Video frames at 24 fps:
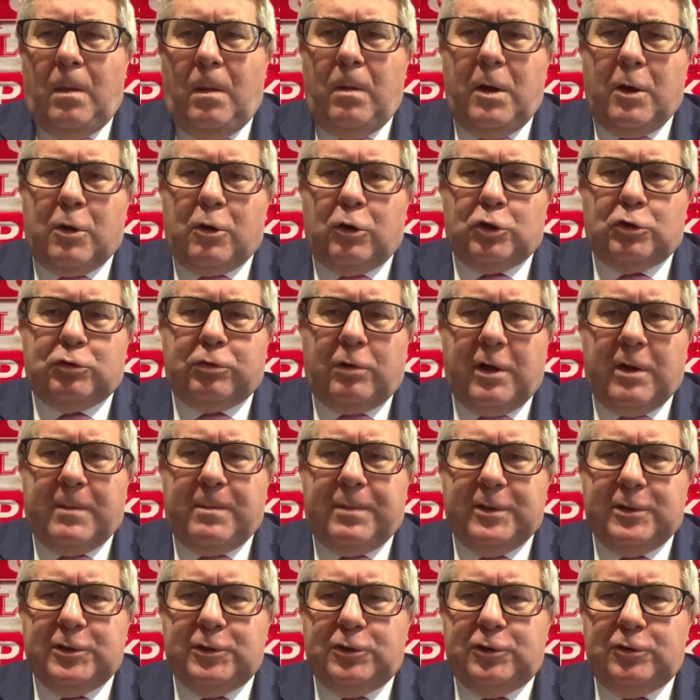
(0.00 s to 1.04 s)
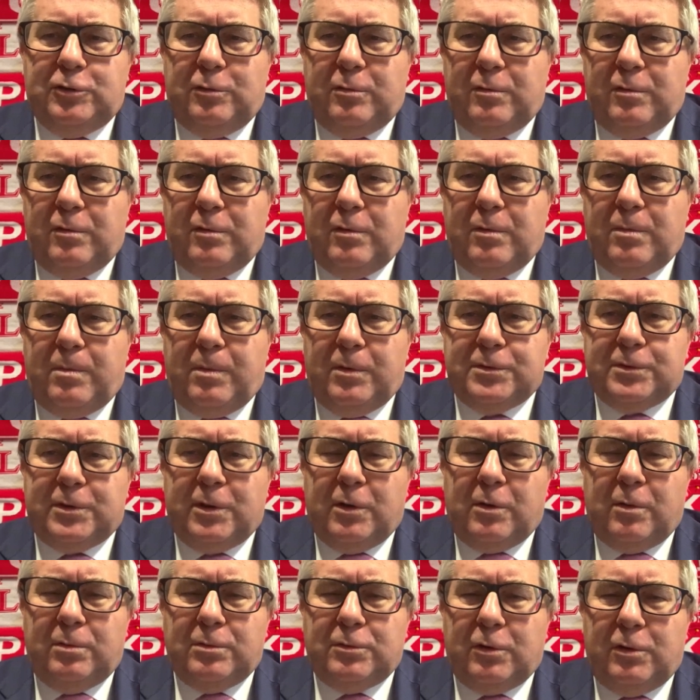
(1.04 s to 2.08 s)
No jako członek prezydium
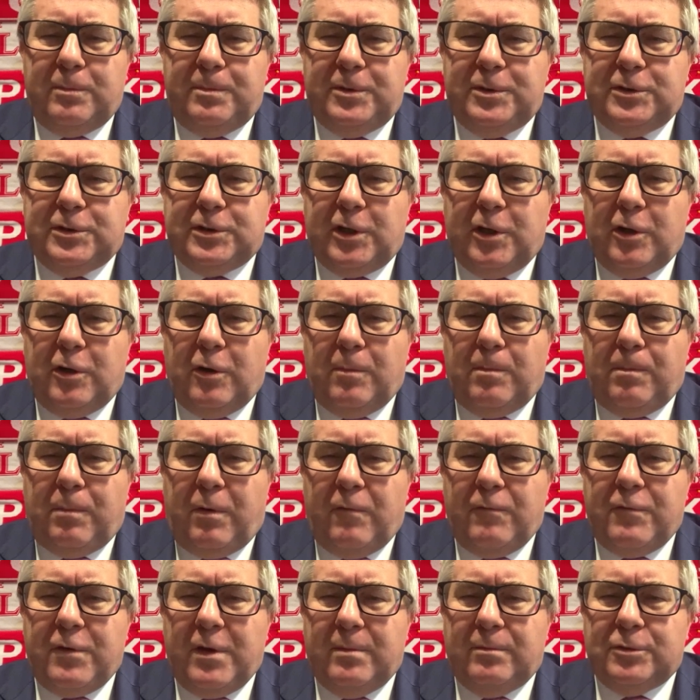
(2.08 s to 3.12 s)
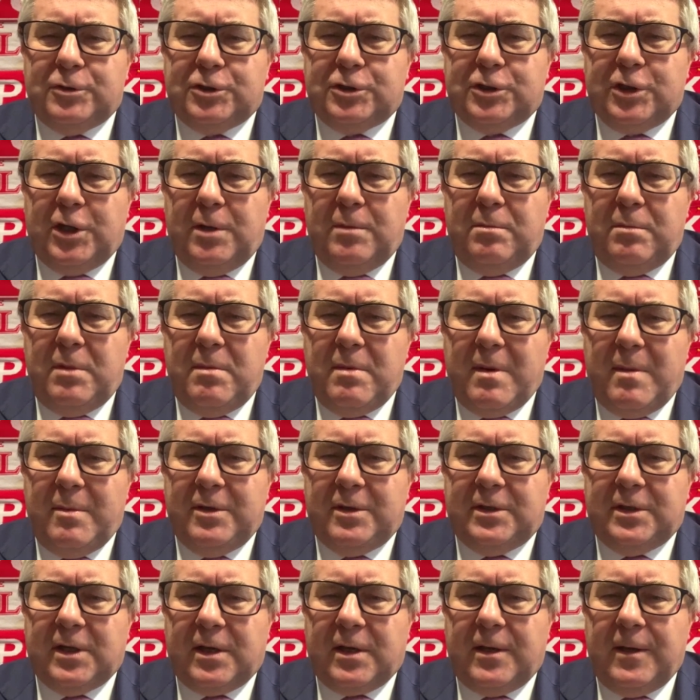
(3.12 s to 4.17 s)
Polskiego Komitetu Olimpijskiego powiem, że my
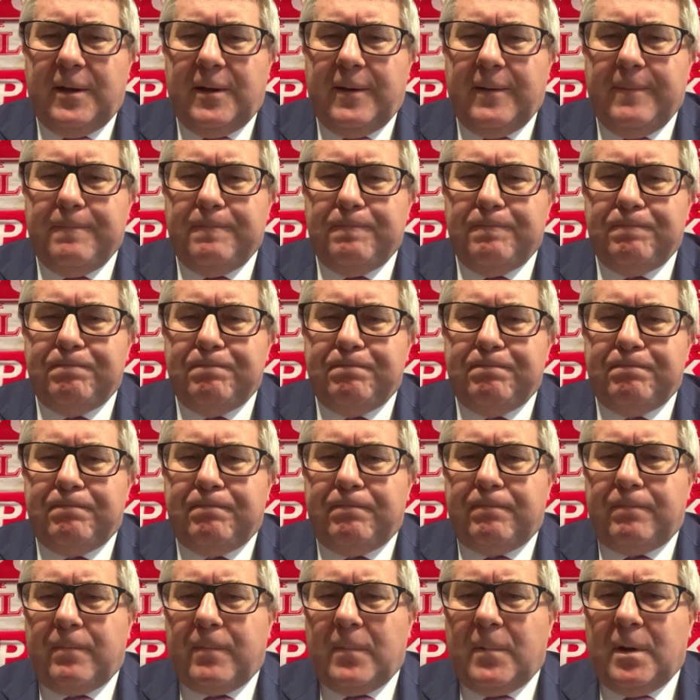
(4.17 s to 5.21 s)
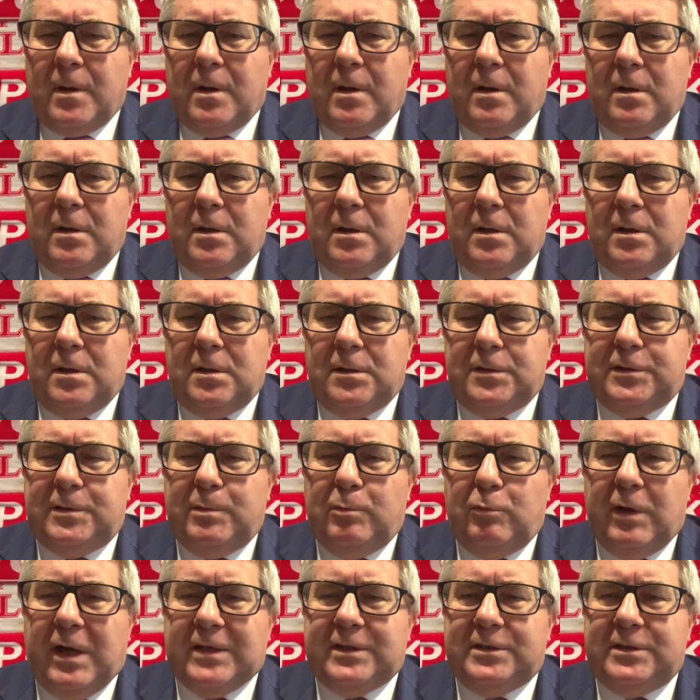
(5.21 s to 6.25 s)
mamy takie E,
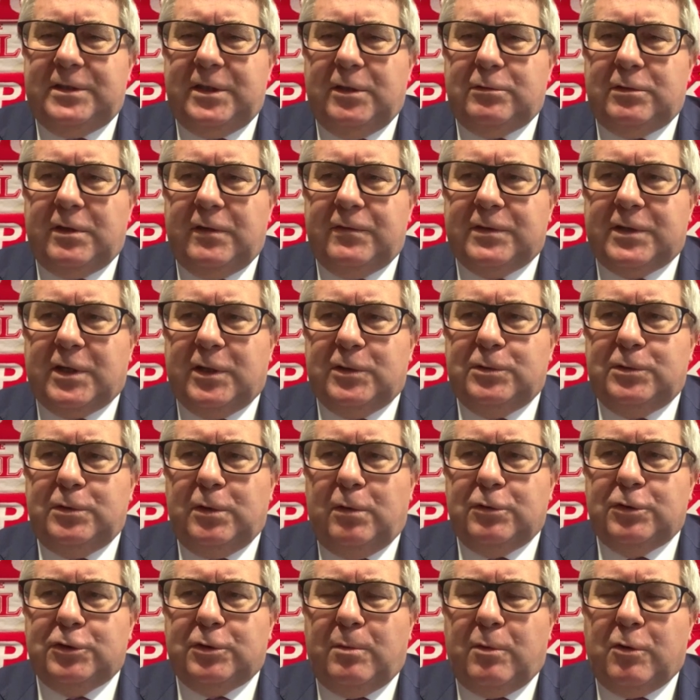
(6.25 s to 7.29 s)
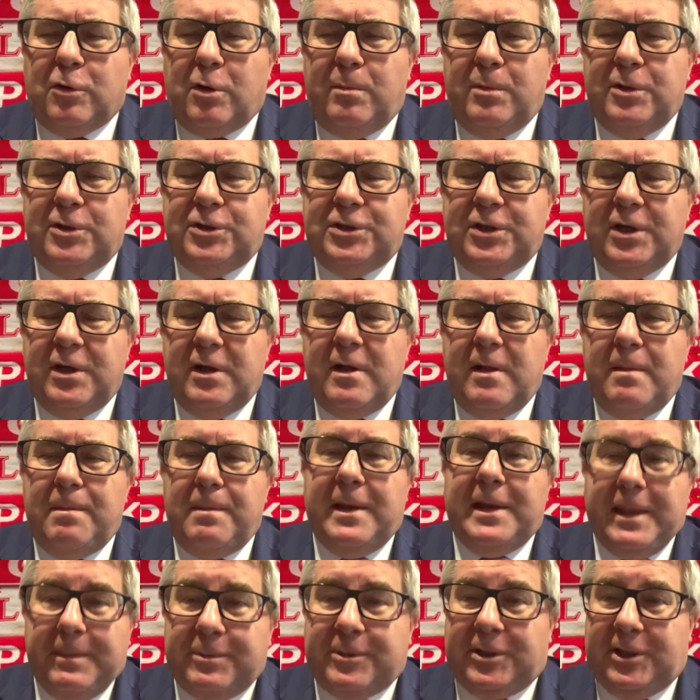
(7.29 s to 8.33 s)
symulacje, które wskazują, że to mogą być
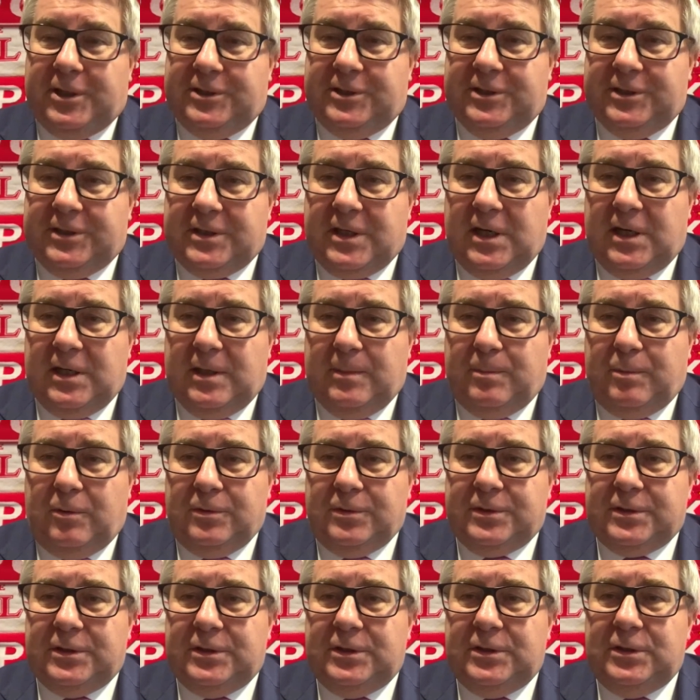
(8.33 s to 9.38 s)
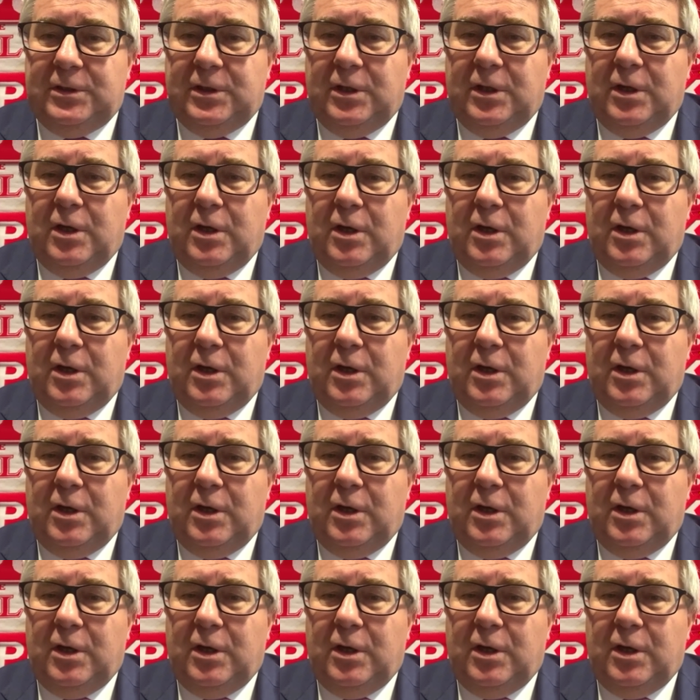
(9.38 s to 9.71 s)
najlepsze igrzyska dla Polski.